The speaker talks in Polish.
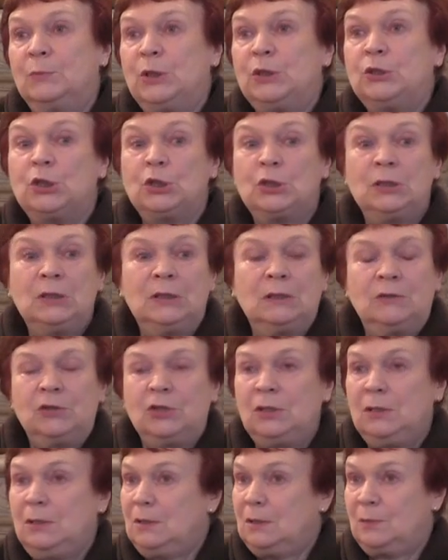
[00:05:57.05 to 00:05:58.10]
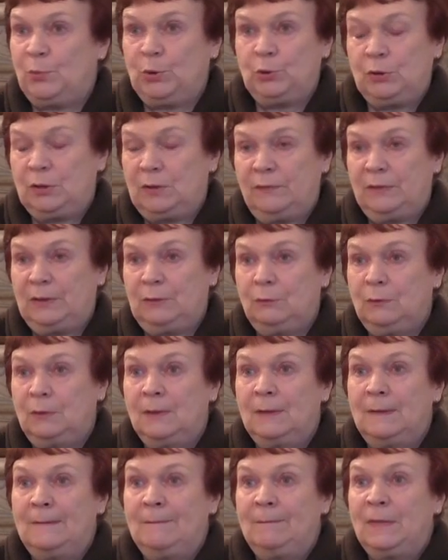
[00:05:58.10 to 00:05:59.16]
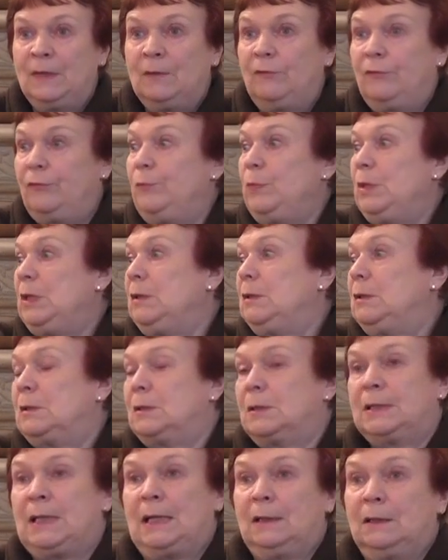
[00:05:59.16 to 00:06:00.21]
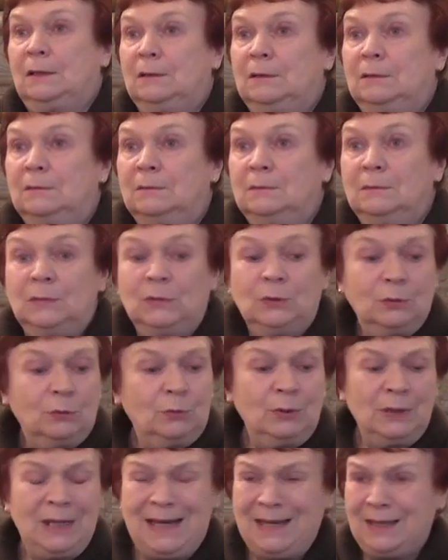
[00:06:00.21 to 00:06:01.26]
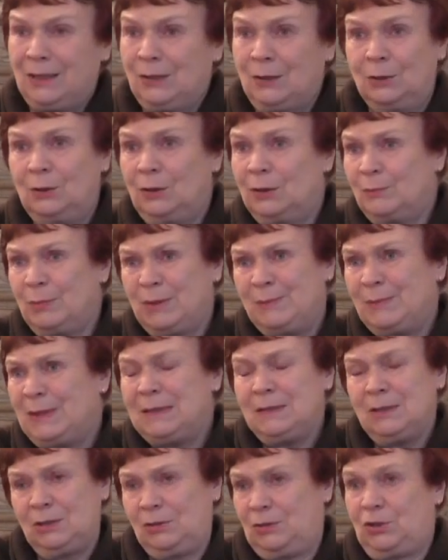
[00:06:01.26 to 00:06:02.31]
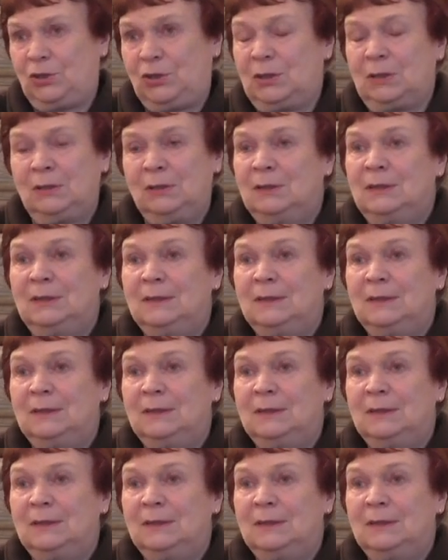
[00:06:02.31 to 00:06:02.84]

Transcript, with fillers: Przecież nikt się nie spodziewał w miejscach, archeolog chyba nigdy się